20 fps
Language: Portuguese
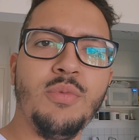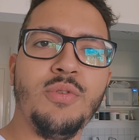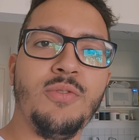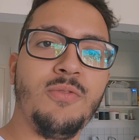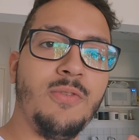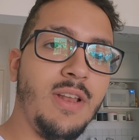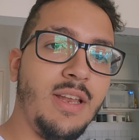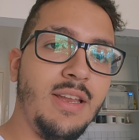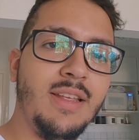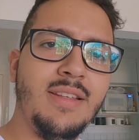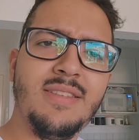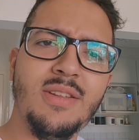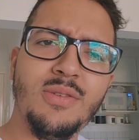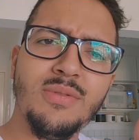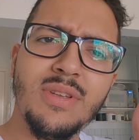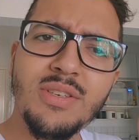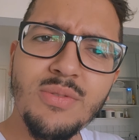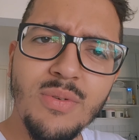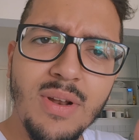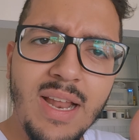tá muito feliz.
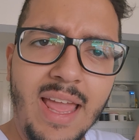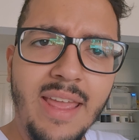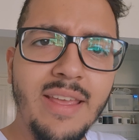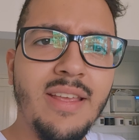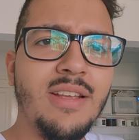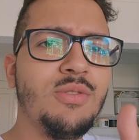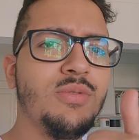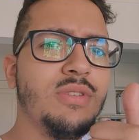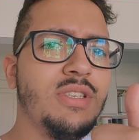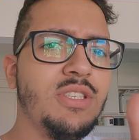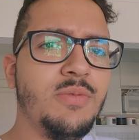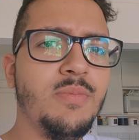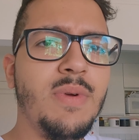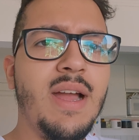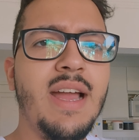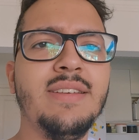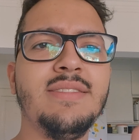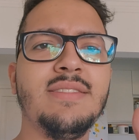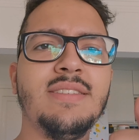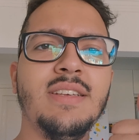Então deixa o like, ajuda
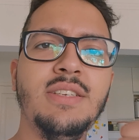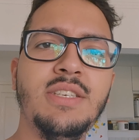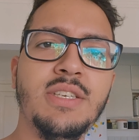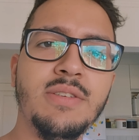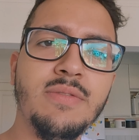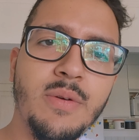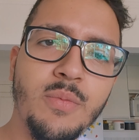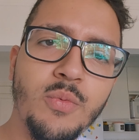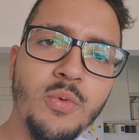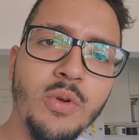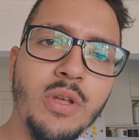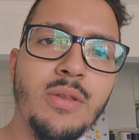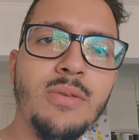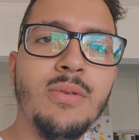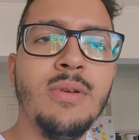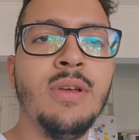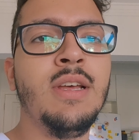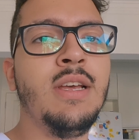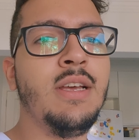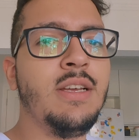demais, incentiva
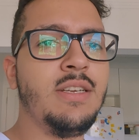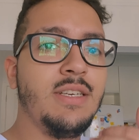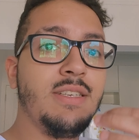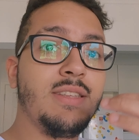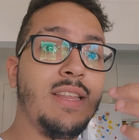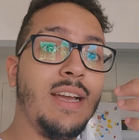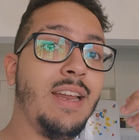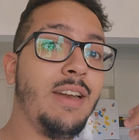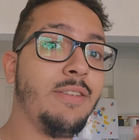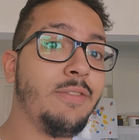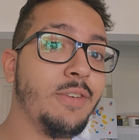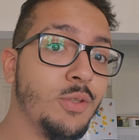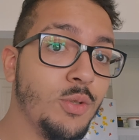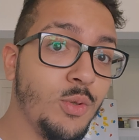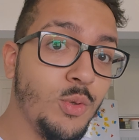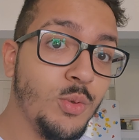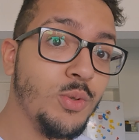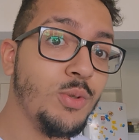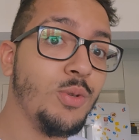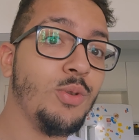muito. A gente tá gravando
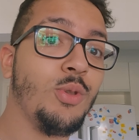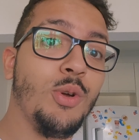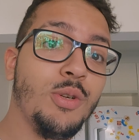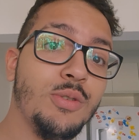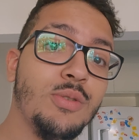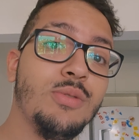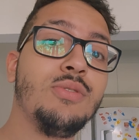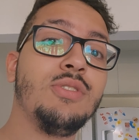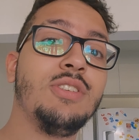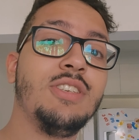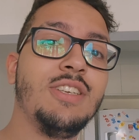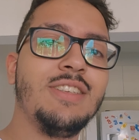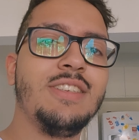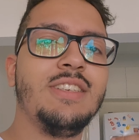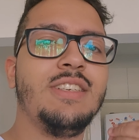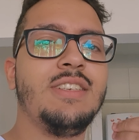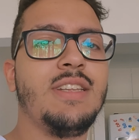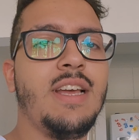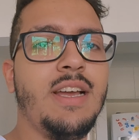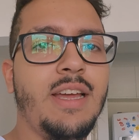tudo, todos os dias a
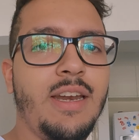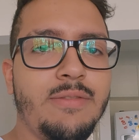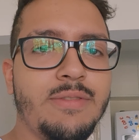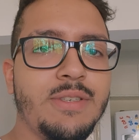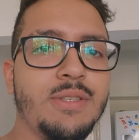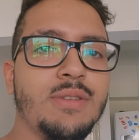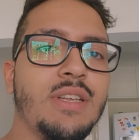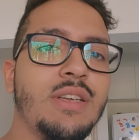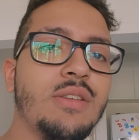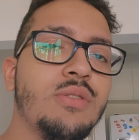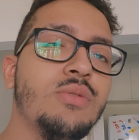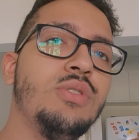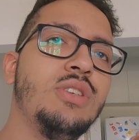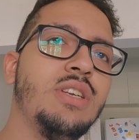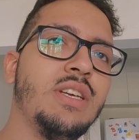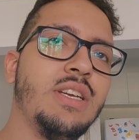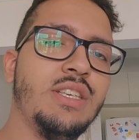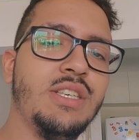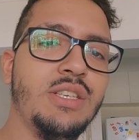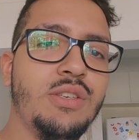gente tá gravando desde o
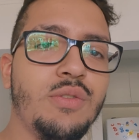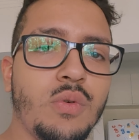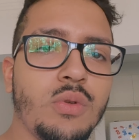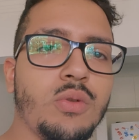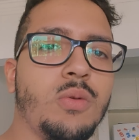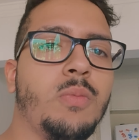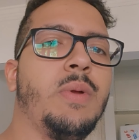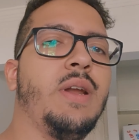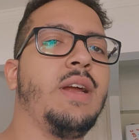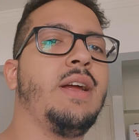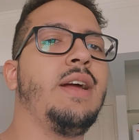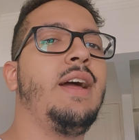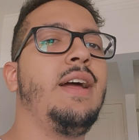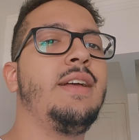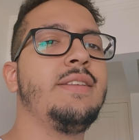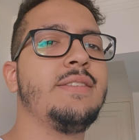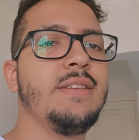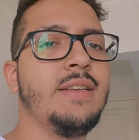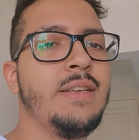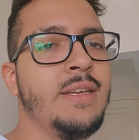dia que a gente voltou para
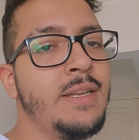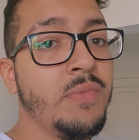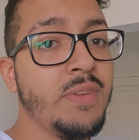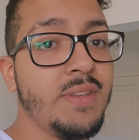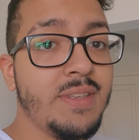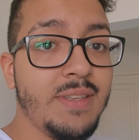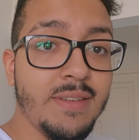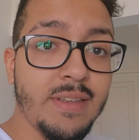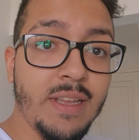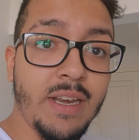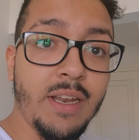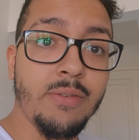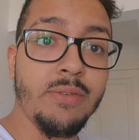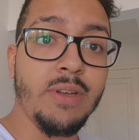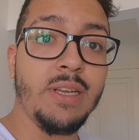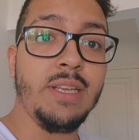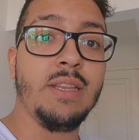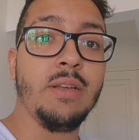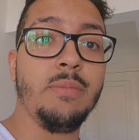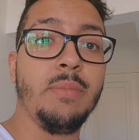casa. Se
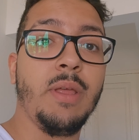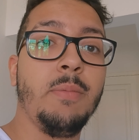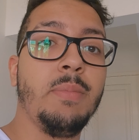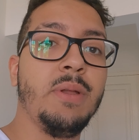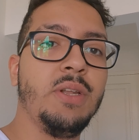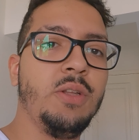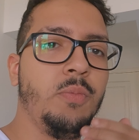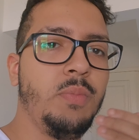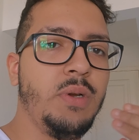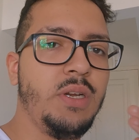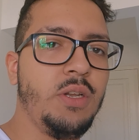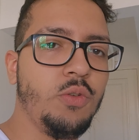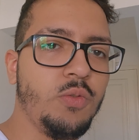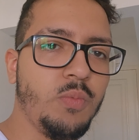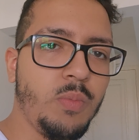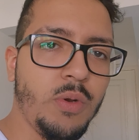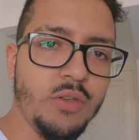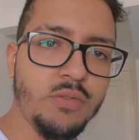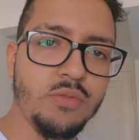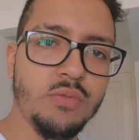inscreva aí também para não perder os
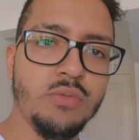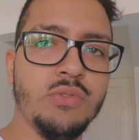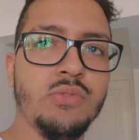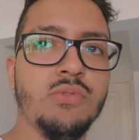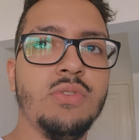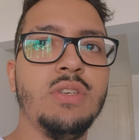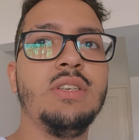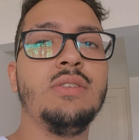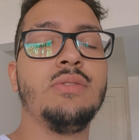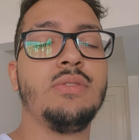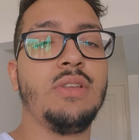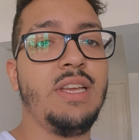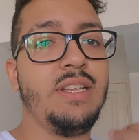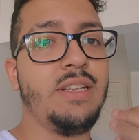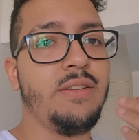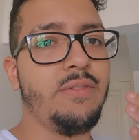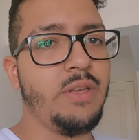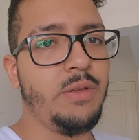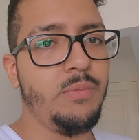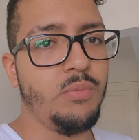próximos vídeos, que
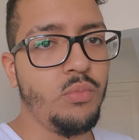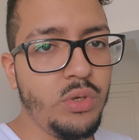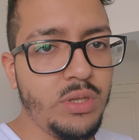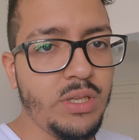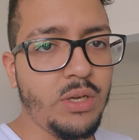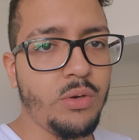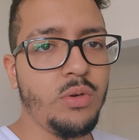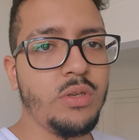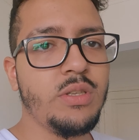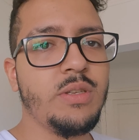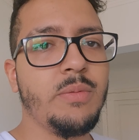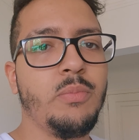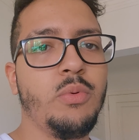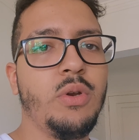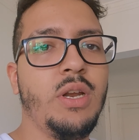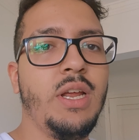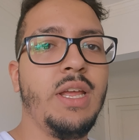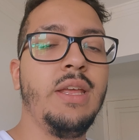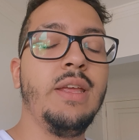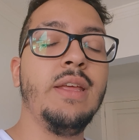ainda vem muita coisa
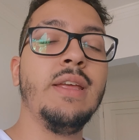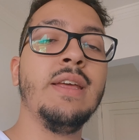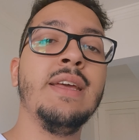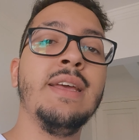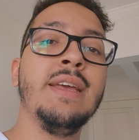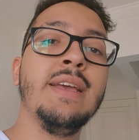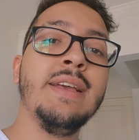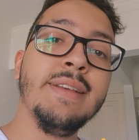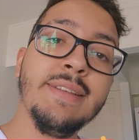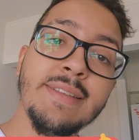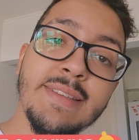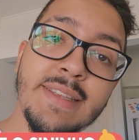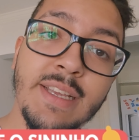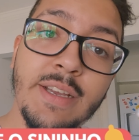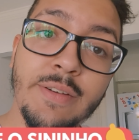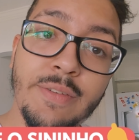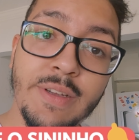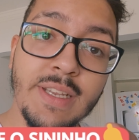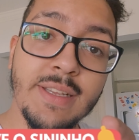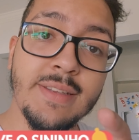por aí.
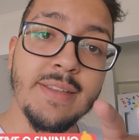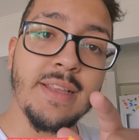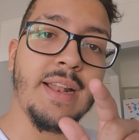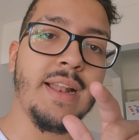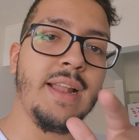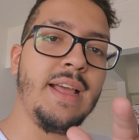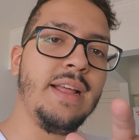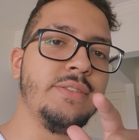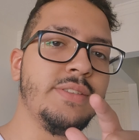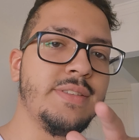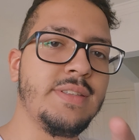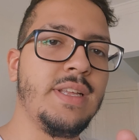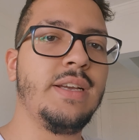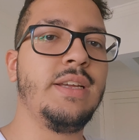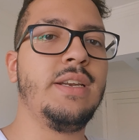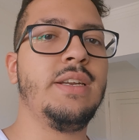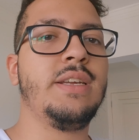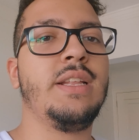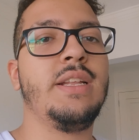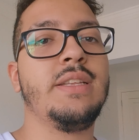Siga a Vanessa lá no
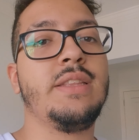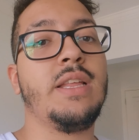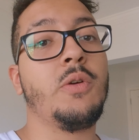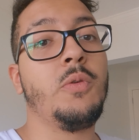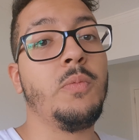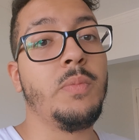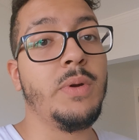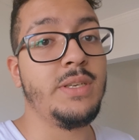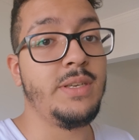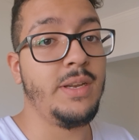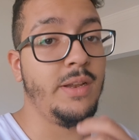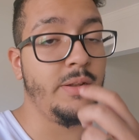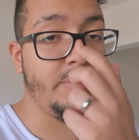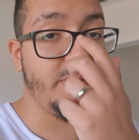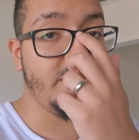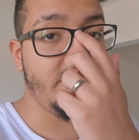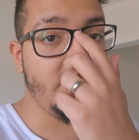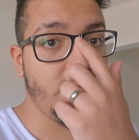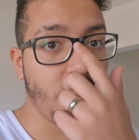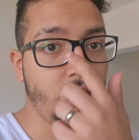Instagram, que ela está compartilhando
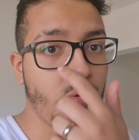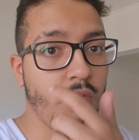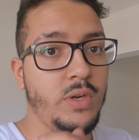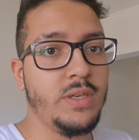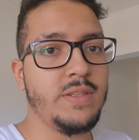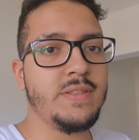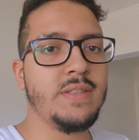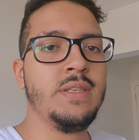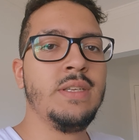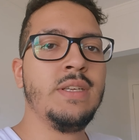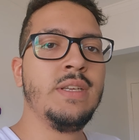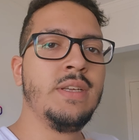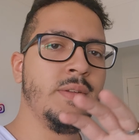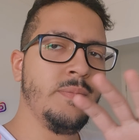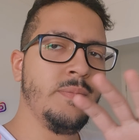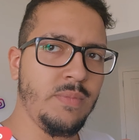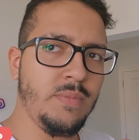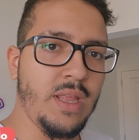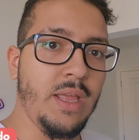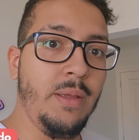bastante coisa,
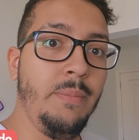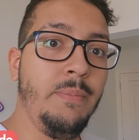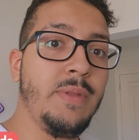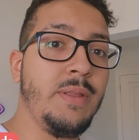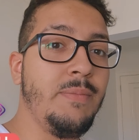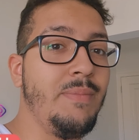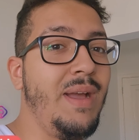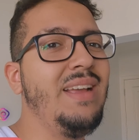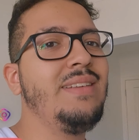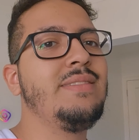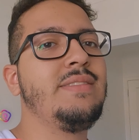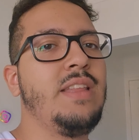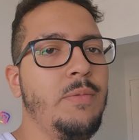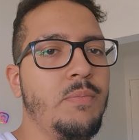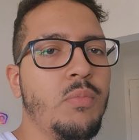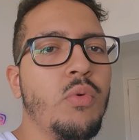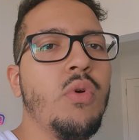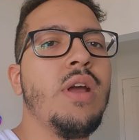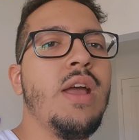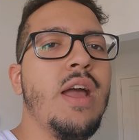né? Em mais
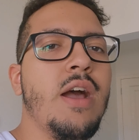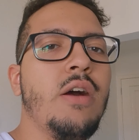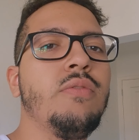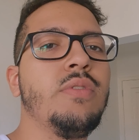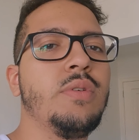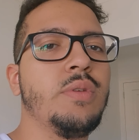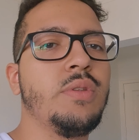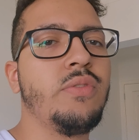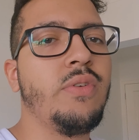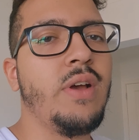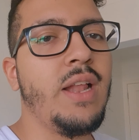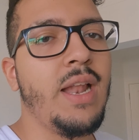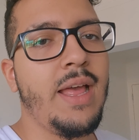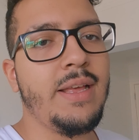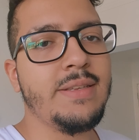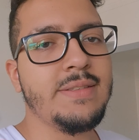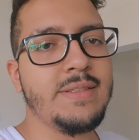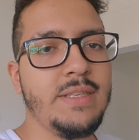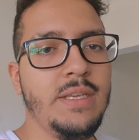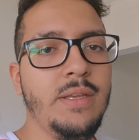tempo real, vamos
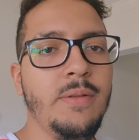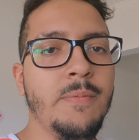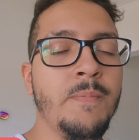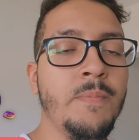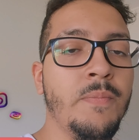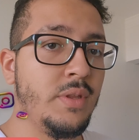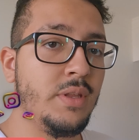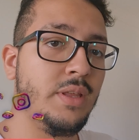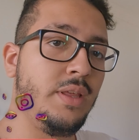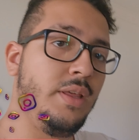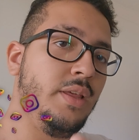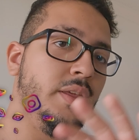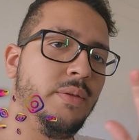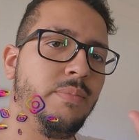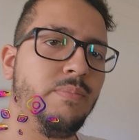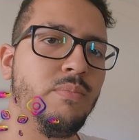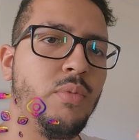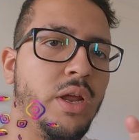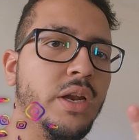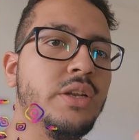falar assim.
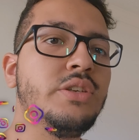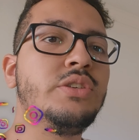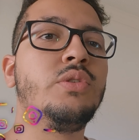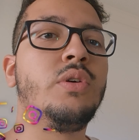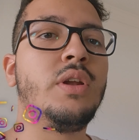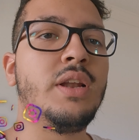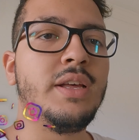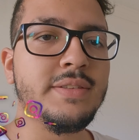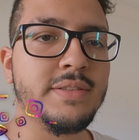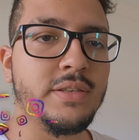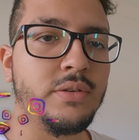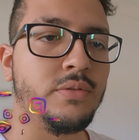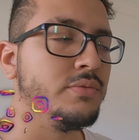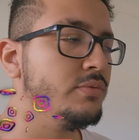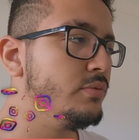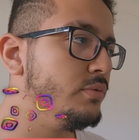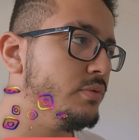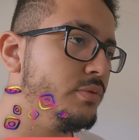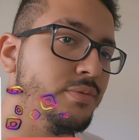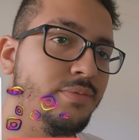E bora de enrolação.
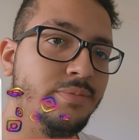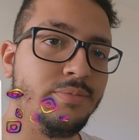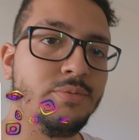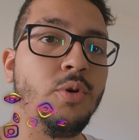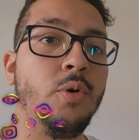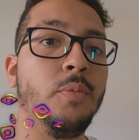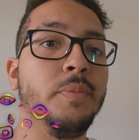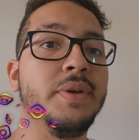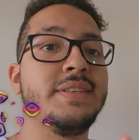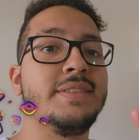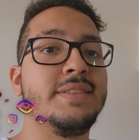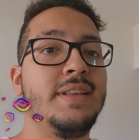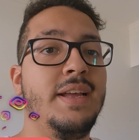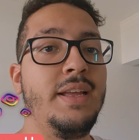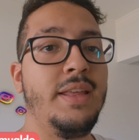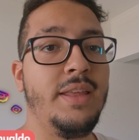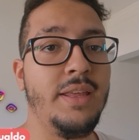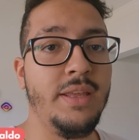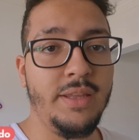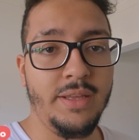Vou começar
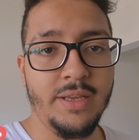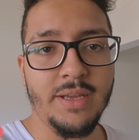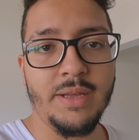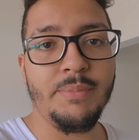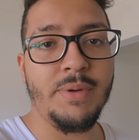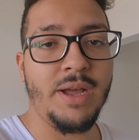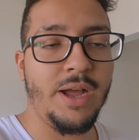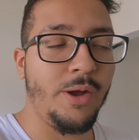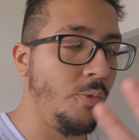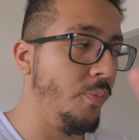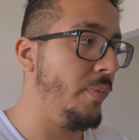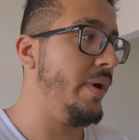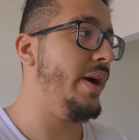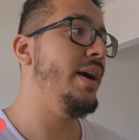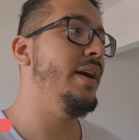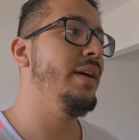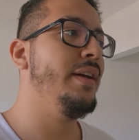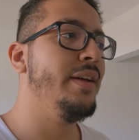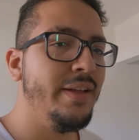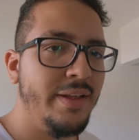aqui a
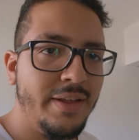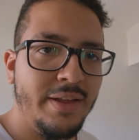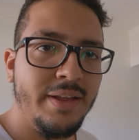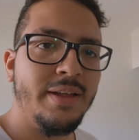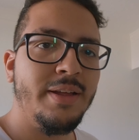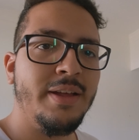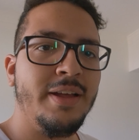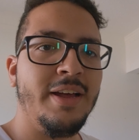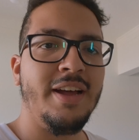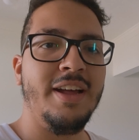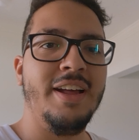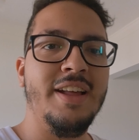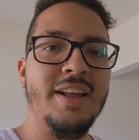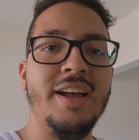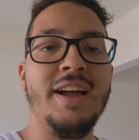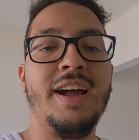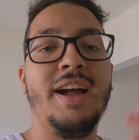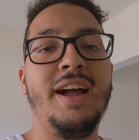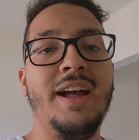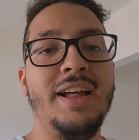arrumar
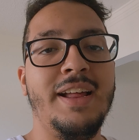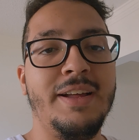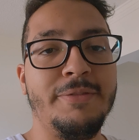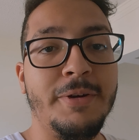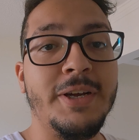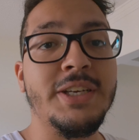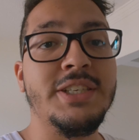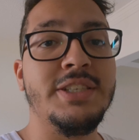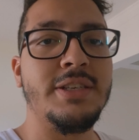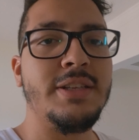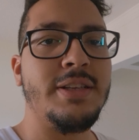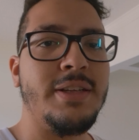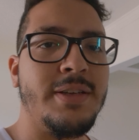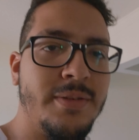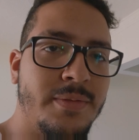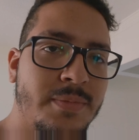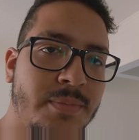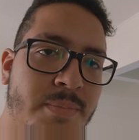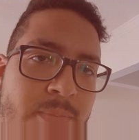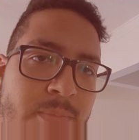a faxina.